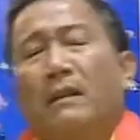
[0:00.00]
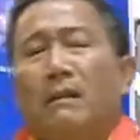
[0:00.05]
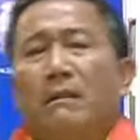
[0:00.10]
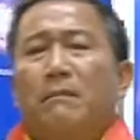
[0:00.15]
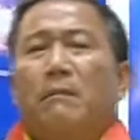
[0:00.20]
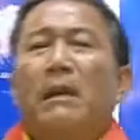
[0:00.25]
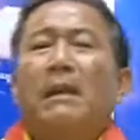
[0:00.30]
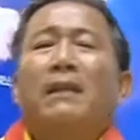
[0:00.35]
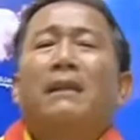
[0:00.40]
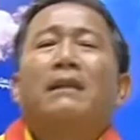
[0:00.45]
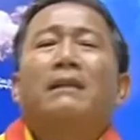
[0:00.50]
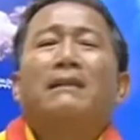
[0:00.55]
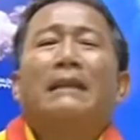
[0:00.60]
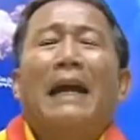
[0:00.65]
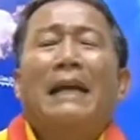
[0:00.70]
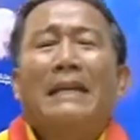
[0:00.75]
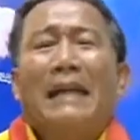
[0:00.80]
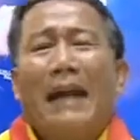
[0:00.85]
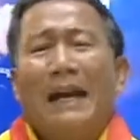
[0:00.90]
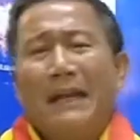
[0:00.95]
mình ờ,
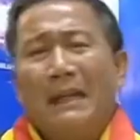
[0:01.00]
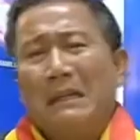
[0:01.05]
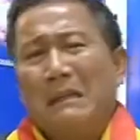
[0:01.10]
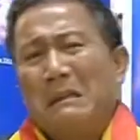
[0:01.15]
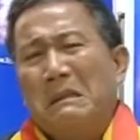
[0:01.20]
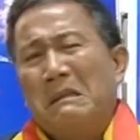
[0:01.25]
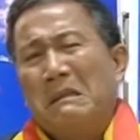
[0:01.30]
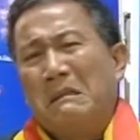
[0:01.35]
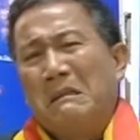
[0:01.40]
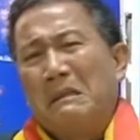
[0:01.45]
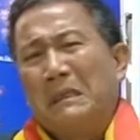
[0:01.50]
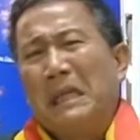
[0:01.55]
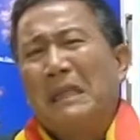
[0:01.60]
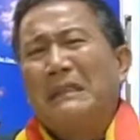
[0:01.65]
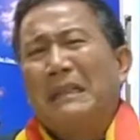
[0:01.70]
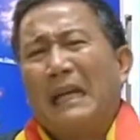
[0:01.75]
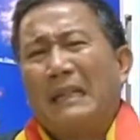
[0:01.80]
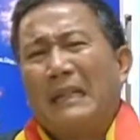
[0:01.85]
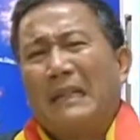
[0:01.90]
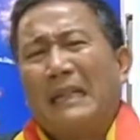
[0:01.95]
chạy giặc chiến
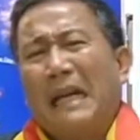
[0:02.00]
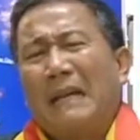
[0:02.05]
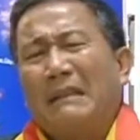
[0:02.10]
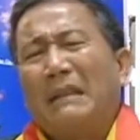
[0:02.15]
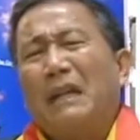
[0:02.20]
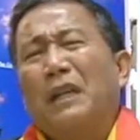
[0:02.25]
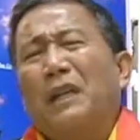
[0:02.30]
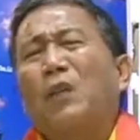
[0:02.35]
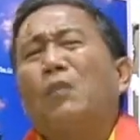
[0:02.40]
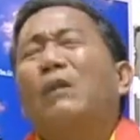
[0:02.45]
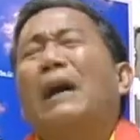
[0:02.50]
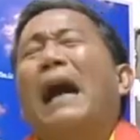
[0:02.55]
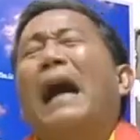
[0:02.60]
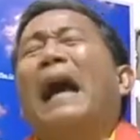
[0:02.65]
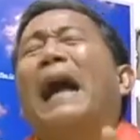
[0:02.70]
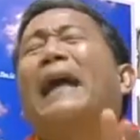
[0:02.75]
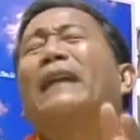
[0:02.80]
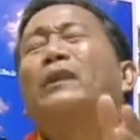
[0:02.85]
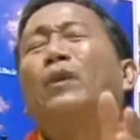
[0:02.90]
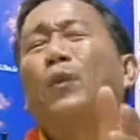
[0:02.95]
tranh chạy giặc từ lúc
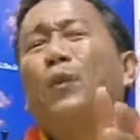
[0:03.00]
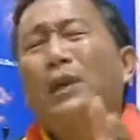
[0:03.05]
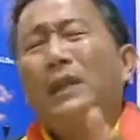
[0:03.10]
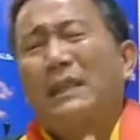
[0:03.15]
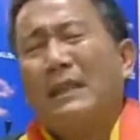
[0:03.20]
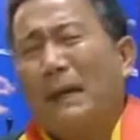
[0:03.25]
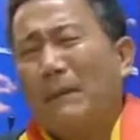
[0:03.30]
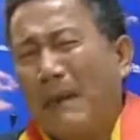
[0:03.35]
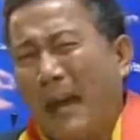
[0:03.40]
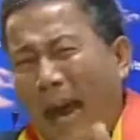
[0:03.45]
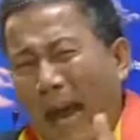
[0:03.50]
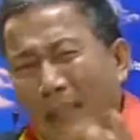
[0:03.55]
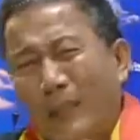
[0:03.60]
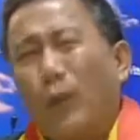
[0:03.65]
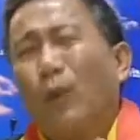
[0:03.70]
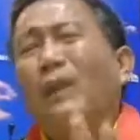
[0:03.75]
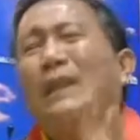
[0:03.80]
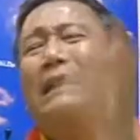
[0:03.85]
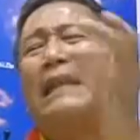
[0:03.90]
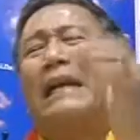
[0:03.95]
2 tuổi năm 2
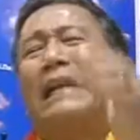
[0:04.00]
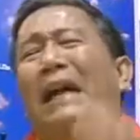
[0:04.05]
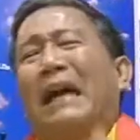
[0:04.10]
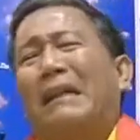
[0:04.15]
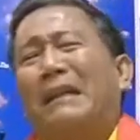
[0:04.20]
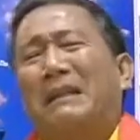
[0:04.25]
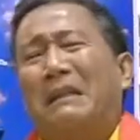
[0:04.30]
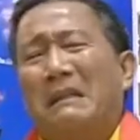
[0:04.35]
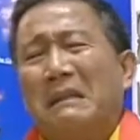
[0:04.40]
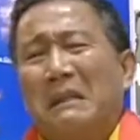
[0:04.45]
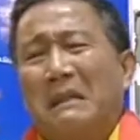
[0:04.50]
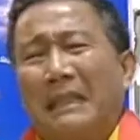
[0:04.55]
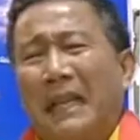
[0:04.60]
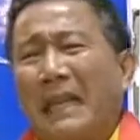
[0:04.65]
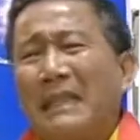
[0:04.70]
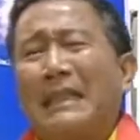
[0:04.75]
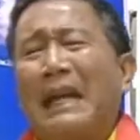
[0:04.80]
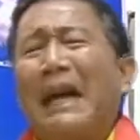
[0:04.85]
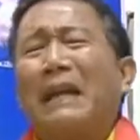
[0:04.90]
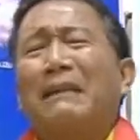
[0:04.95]
tuổi đó chạy giặc rồi
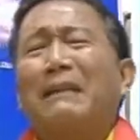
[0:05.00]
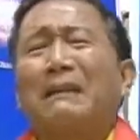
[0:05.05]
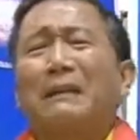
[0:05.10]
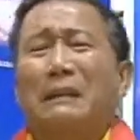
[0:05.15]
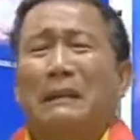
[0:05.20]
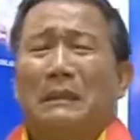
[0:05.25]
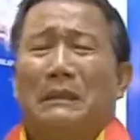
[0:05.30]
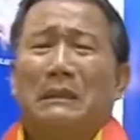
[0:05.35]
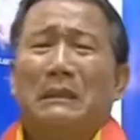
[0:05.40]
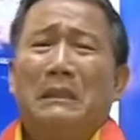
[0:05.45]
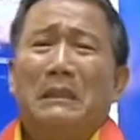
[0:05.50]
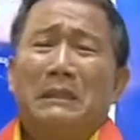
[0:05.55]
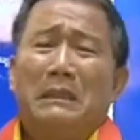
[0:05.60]
thấy sát người